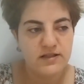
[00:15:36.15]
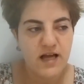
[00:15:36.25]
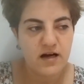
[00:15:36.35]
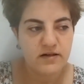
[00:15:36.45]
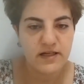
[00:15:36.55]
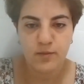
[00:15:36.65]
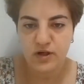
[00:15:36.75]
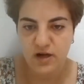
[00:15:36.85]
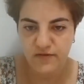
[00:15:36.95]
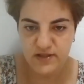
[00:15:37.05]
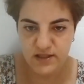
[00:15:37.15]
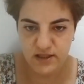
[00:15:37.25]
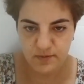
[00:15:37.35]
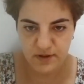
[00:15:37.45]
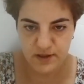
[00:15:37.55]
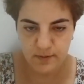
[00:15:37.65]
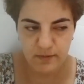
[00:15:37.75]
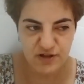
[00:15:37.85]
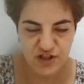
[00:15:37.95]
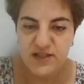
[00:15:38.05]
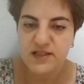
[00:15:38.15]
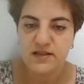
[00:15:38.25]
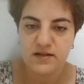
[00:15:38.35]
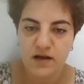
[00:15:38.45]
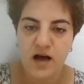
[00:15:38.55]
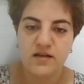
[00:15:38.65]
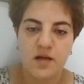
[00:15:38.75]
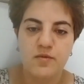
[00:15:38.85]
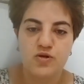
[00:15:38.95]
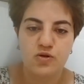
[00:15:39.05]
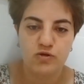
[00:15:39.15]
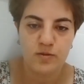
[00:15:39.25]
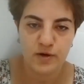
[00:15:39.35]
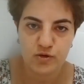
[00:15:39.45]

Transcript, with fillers: Yahreyn böyle kafası kırık bir tip ama çekin anlamda söylüyorum.